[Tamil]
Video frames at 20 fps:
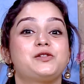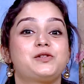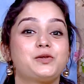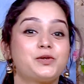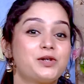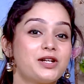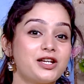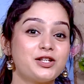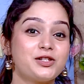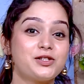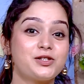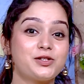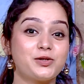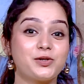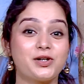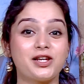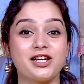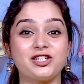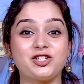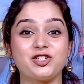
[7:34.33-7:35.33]
சுட
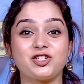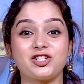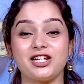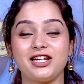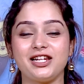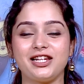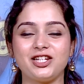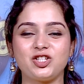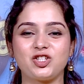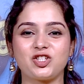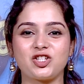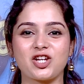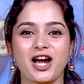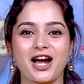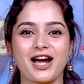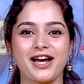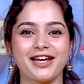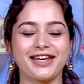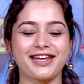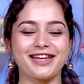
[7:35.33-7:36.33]
சுட சில்லி
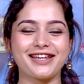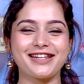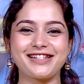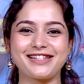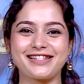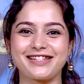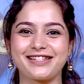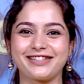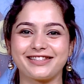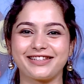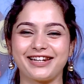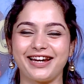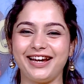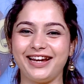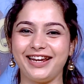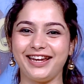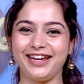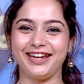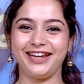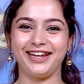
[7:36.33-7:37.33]
சாய் இஸ்
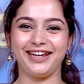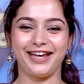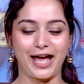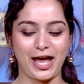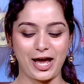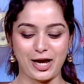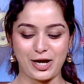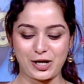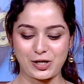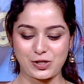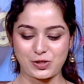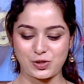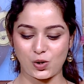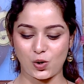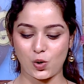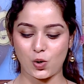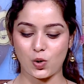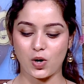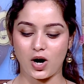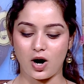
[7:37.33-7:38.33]
ரெடி ஸோ
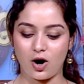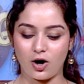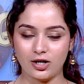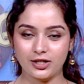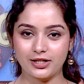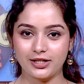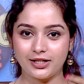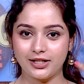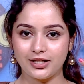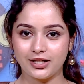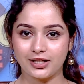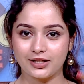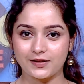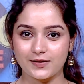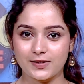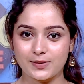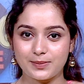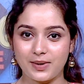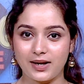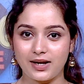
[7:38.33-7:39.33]
ஆல்ரெடி அந்த
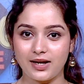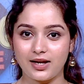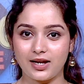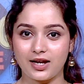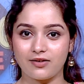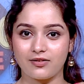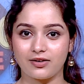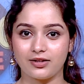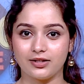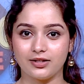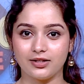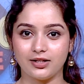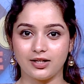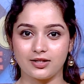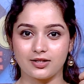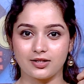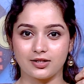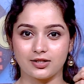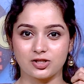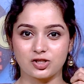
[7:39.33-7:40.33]
ஸ்மெல்லே வந்து
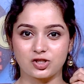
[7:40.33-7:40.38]
அந்த